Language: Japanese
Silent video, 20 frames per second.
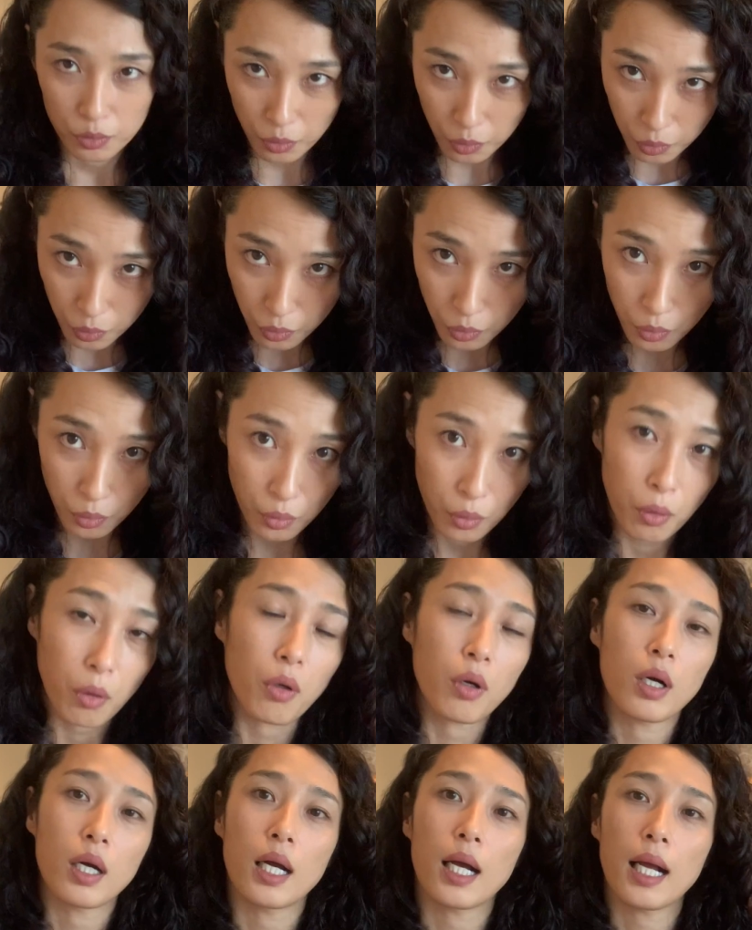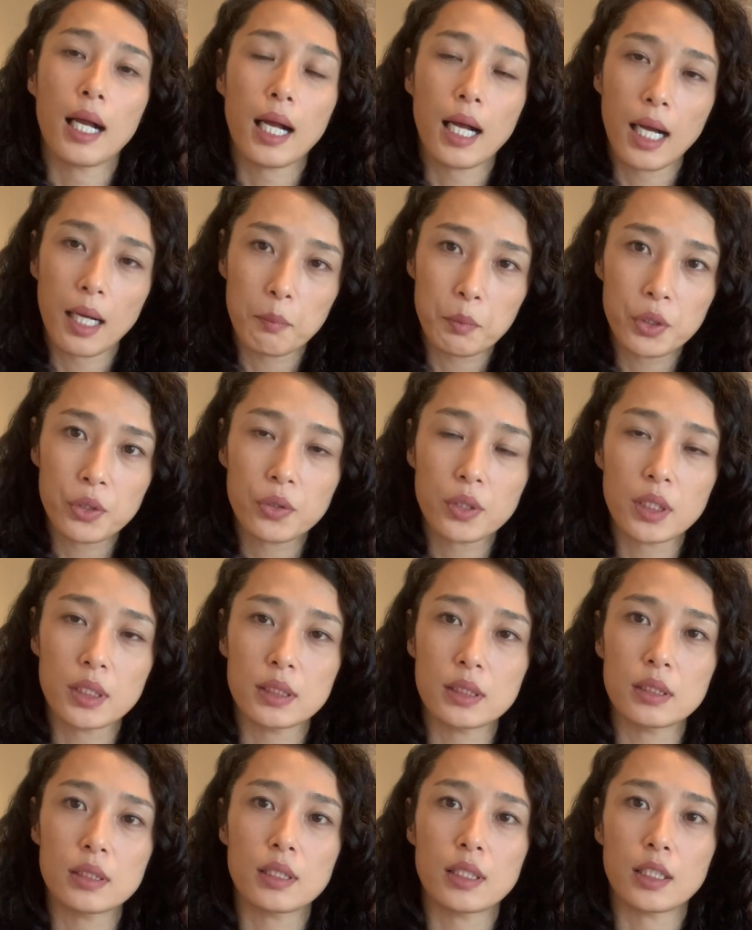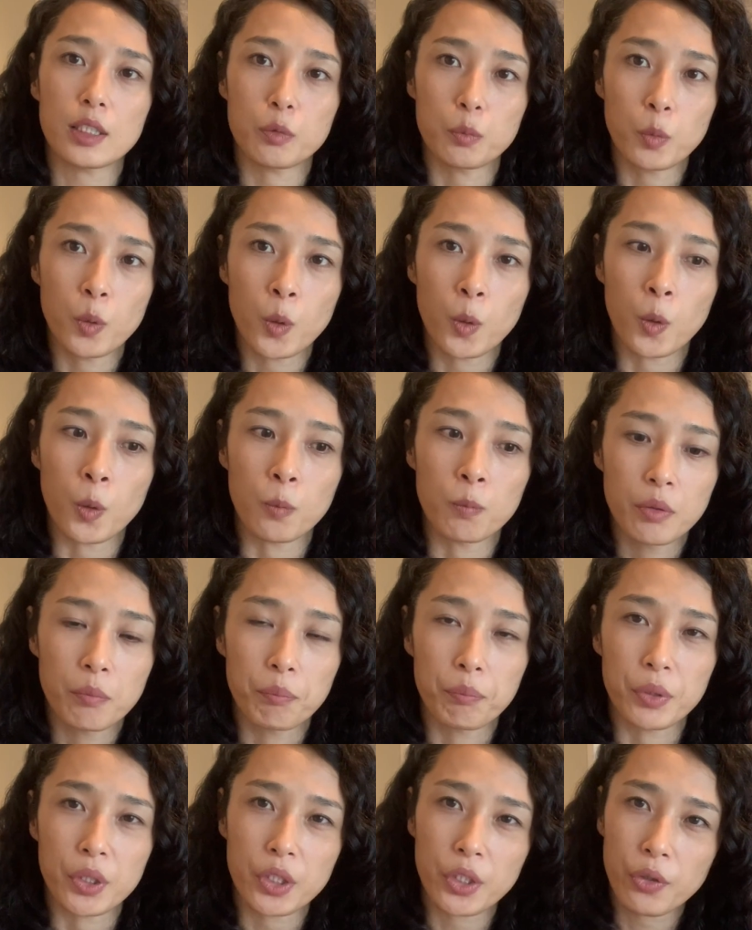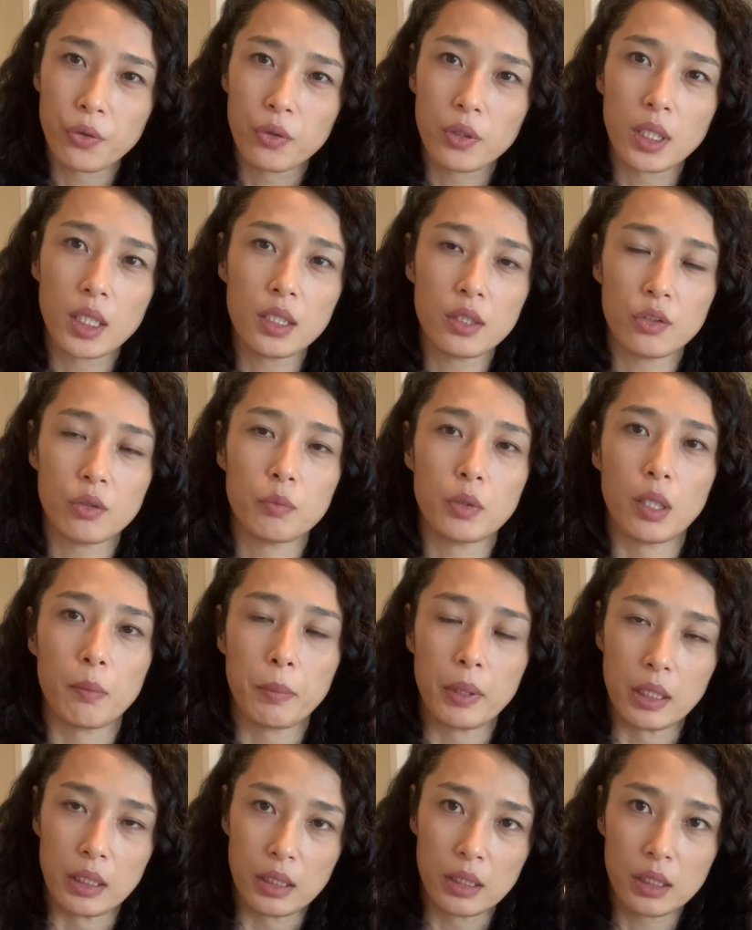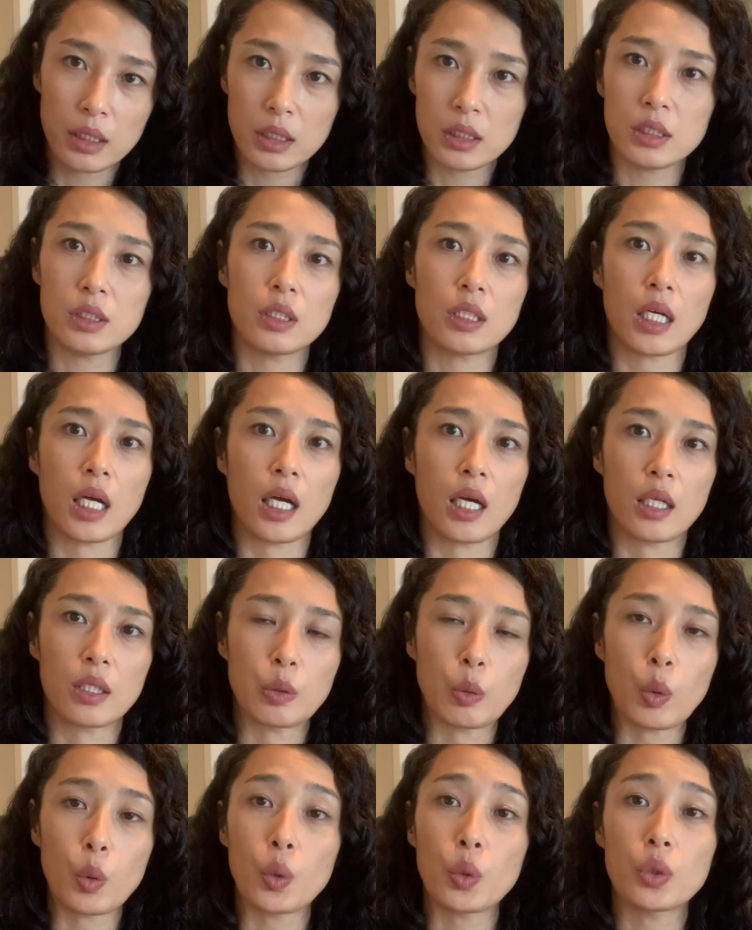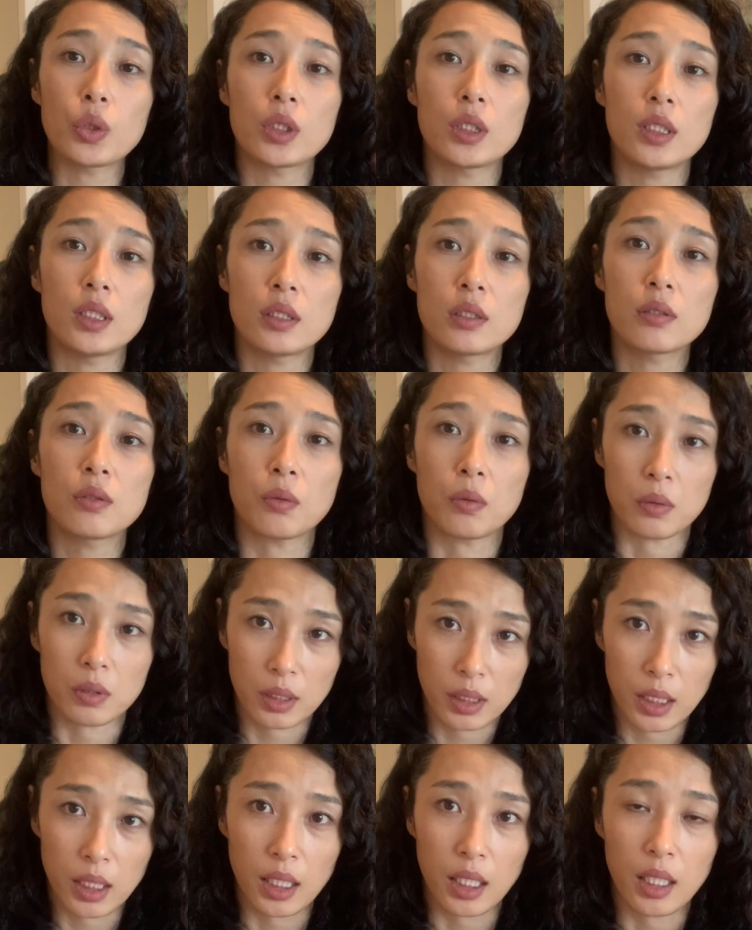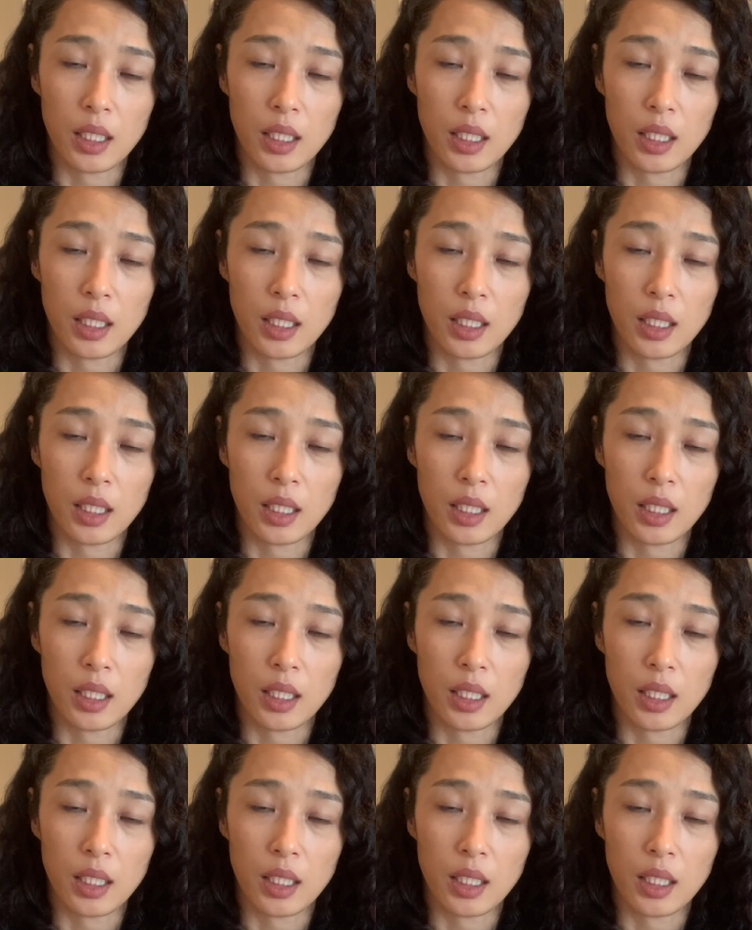のと、髪の毛自体も微量なりともやっぱり皮脂が残ってるので